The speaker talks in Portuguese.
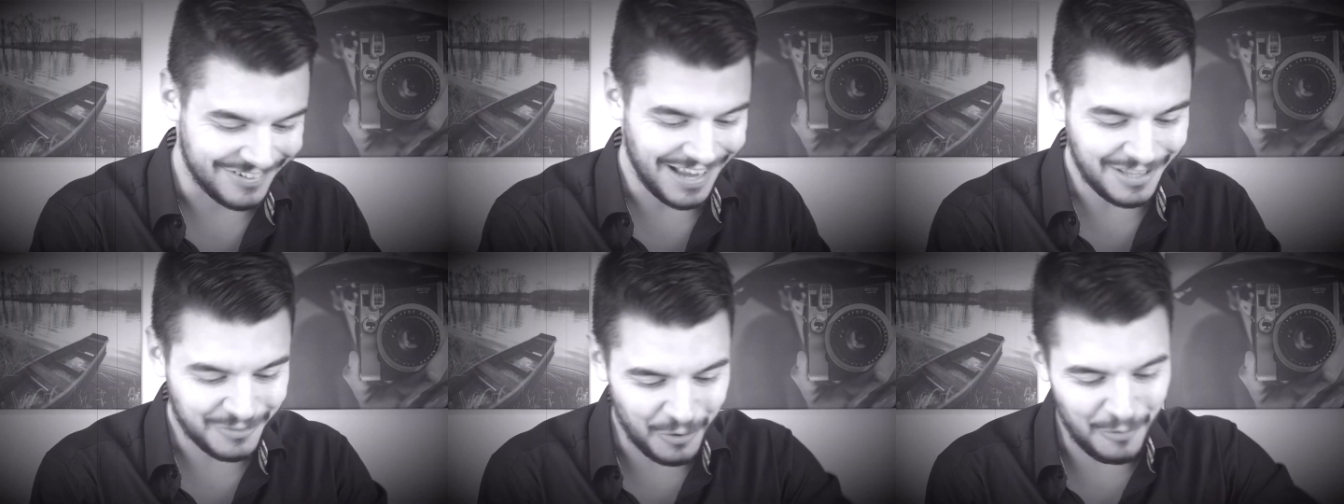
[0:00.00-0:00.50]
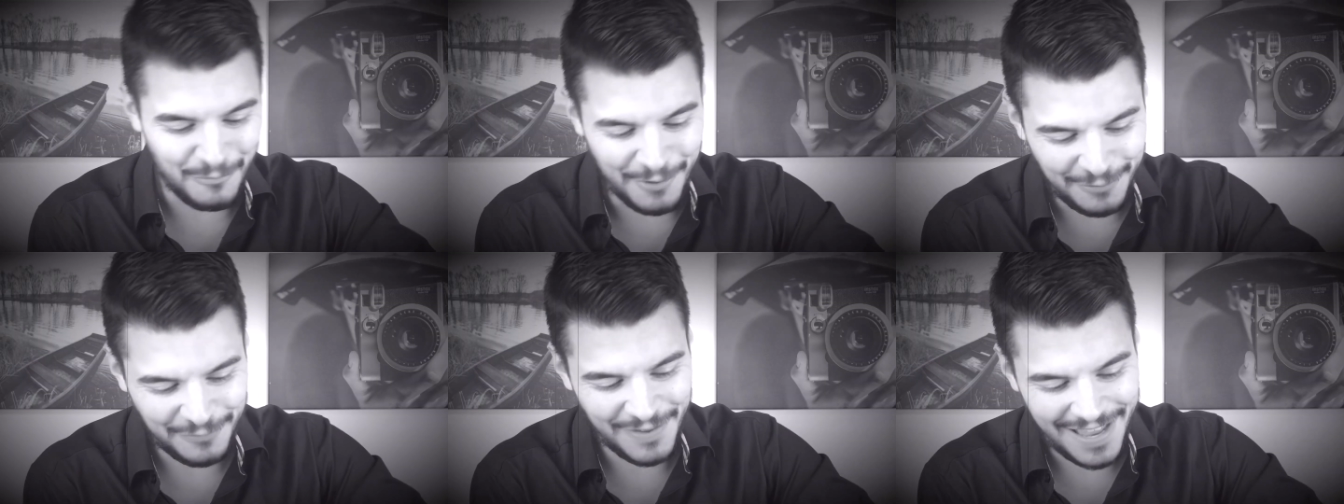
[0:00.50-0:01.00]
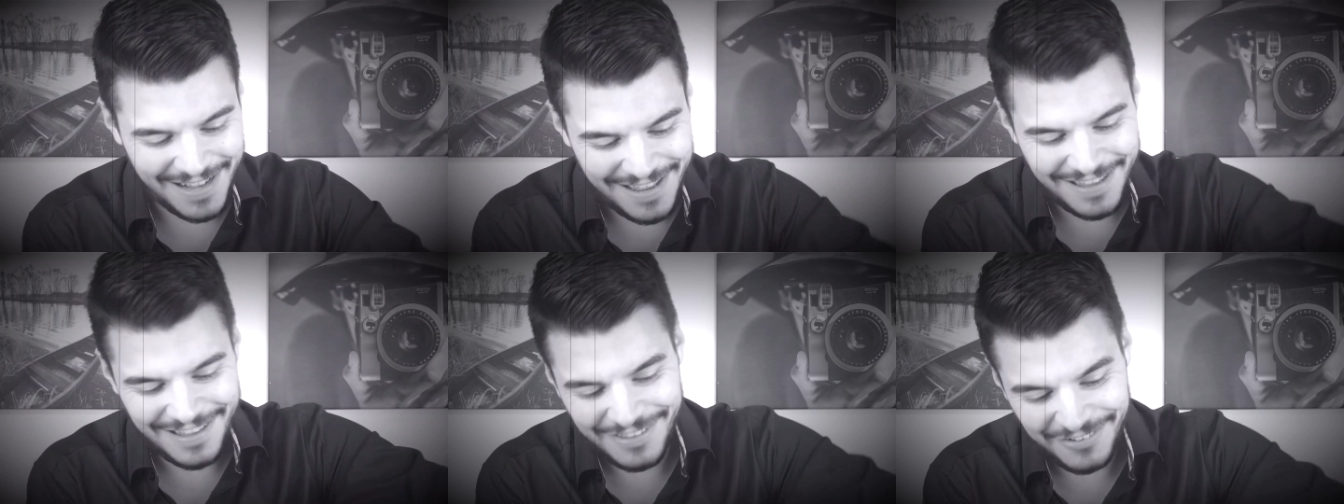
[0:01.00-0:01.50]
já tô muito
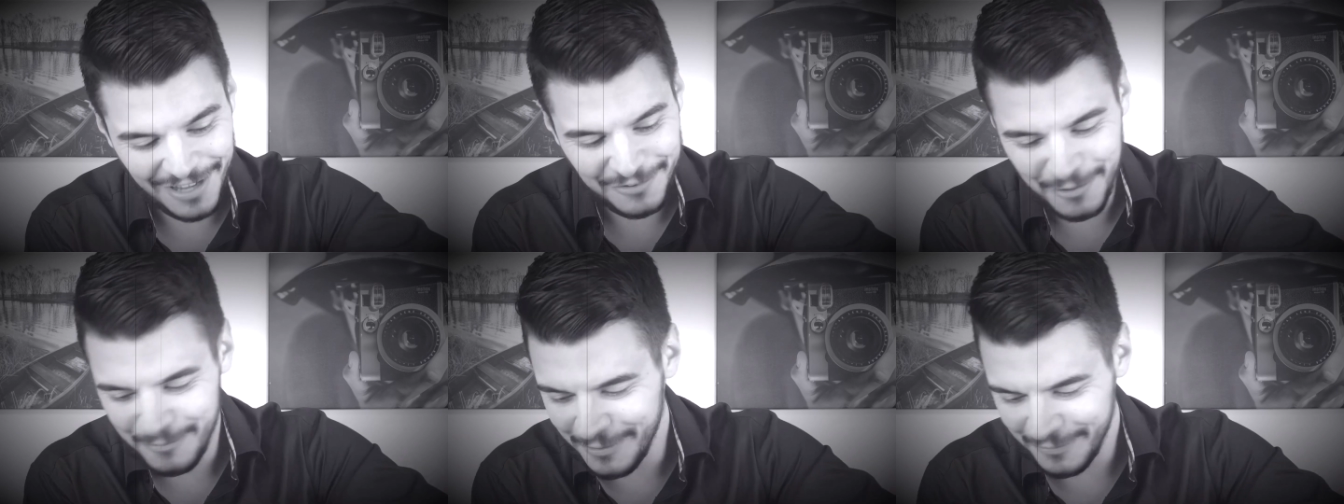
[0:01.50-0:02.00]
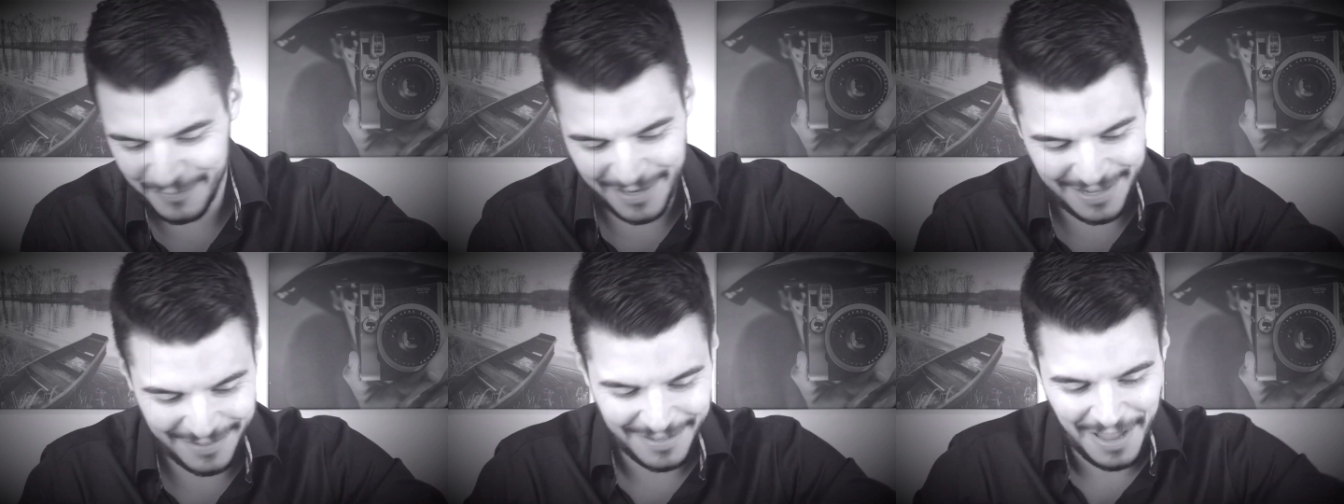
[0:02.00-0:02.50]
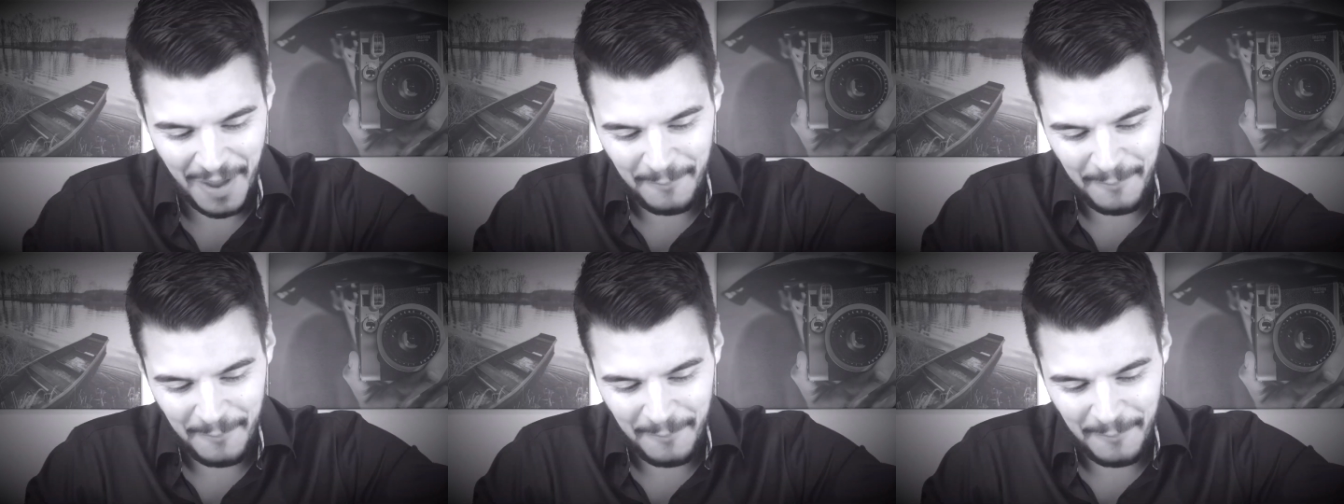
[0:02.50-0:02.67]
feliz, já tô muito feliz,